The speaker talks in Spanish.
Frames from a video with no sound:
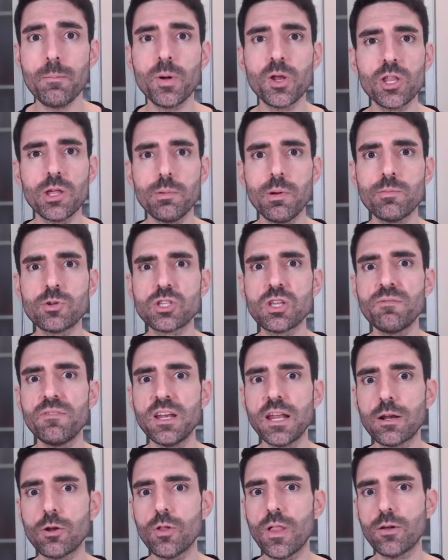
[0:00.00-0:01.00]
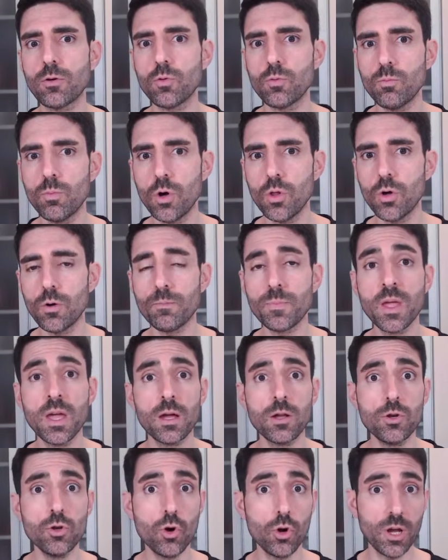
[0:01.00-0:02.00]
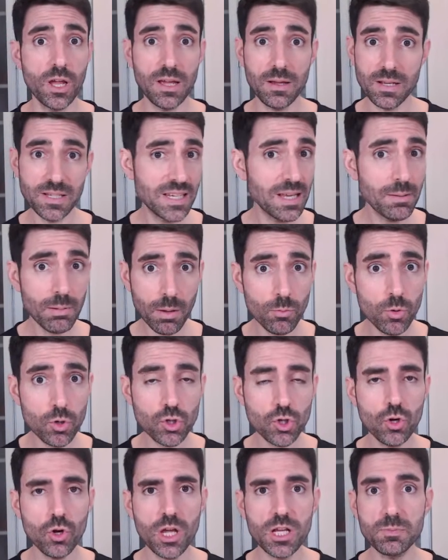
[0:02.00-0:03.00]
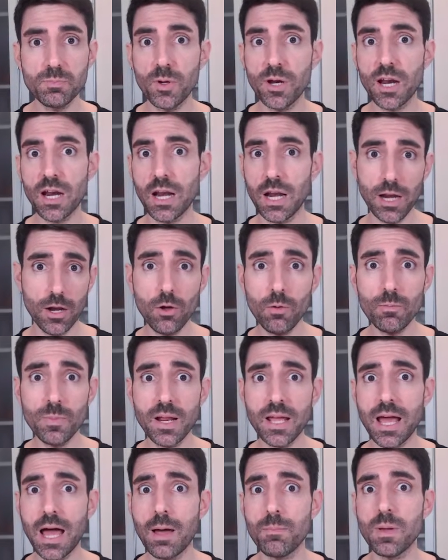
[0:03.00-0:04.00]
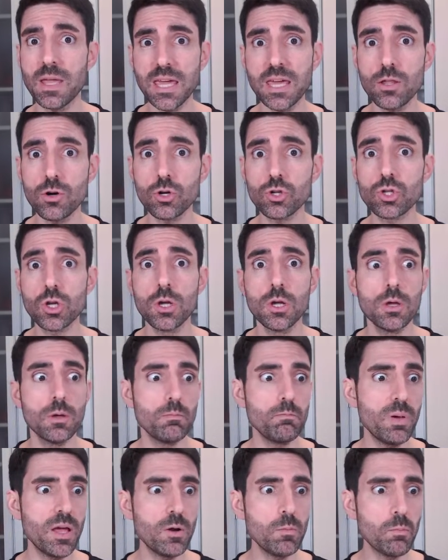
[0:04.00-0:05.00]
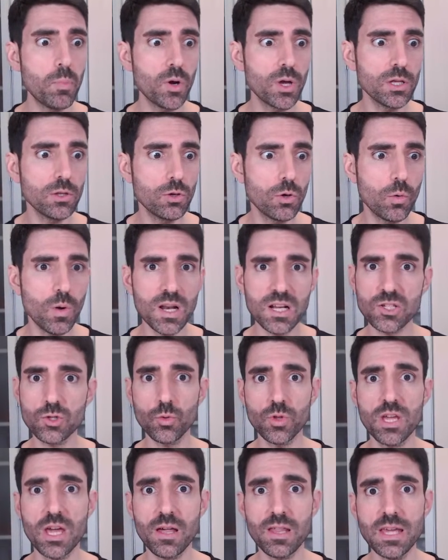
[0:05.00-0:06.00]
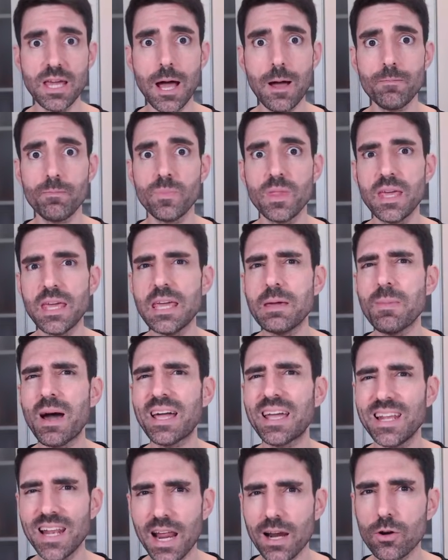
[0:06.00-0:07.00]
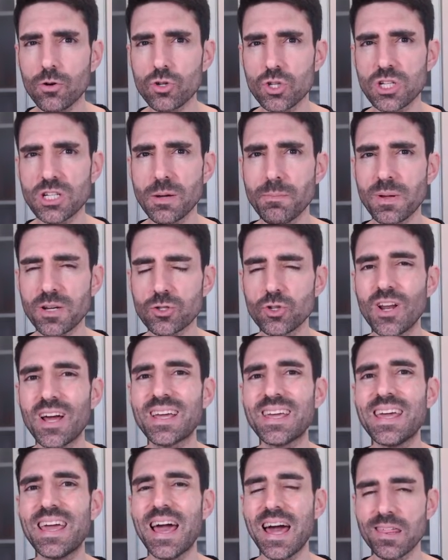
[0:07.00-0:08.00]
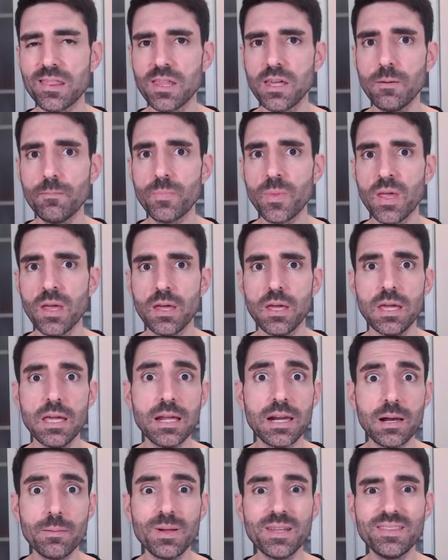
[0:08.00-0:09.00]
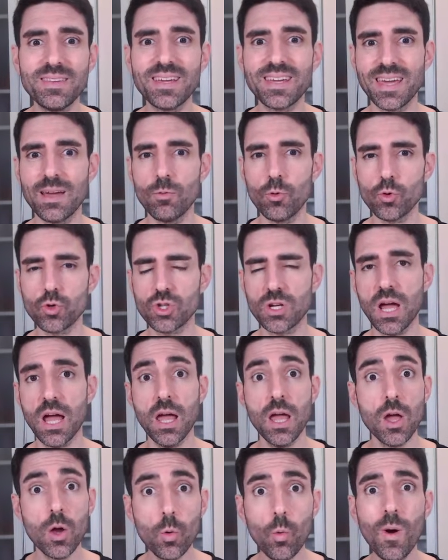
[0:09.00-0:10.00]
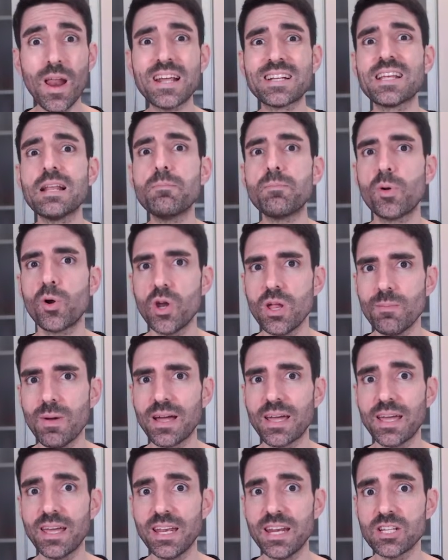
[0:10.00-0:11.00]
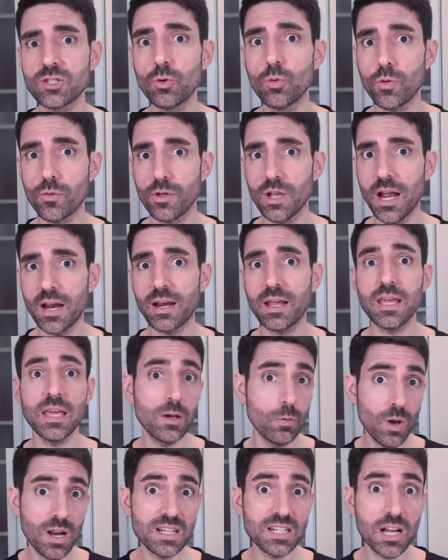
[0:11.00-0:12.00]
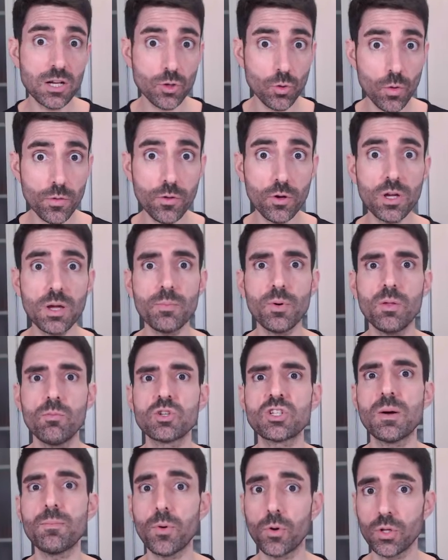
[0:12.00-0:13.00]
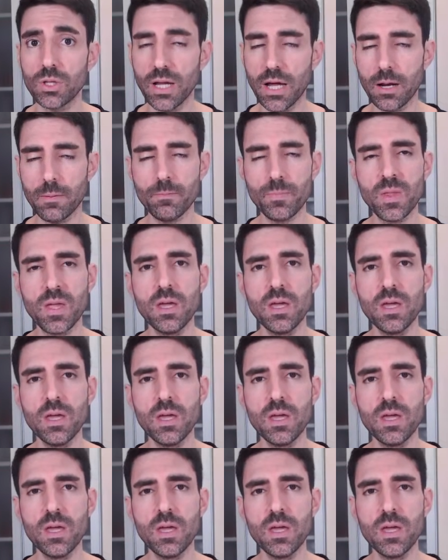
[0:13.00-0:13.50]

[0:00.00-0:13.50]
pero debemos definirlo de algún modo. Lo que sirve mucho es ponerle nombre, apellidos, ver un poquito cuál es su día a día, imaginarnos esa persona que hace y realmente qué busca, cuál es el problema que quiere solucionar y cuál es la solución que podemos aportar.